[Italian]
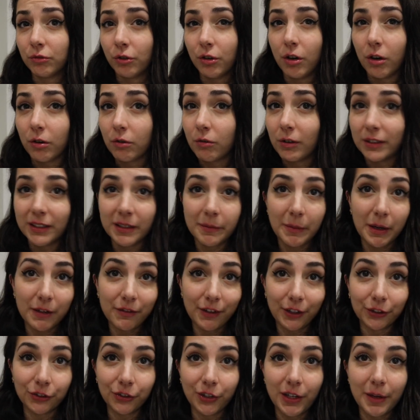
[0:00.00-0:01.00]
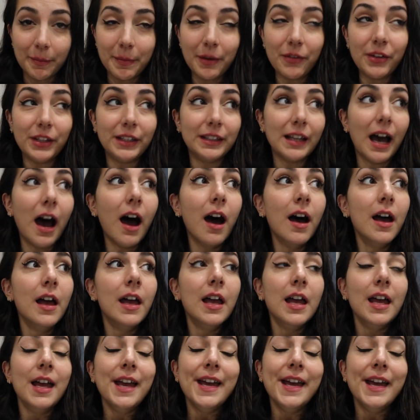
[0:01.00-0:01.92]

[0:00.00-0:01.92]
non l'ho quasi mai fatto nella mia vita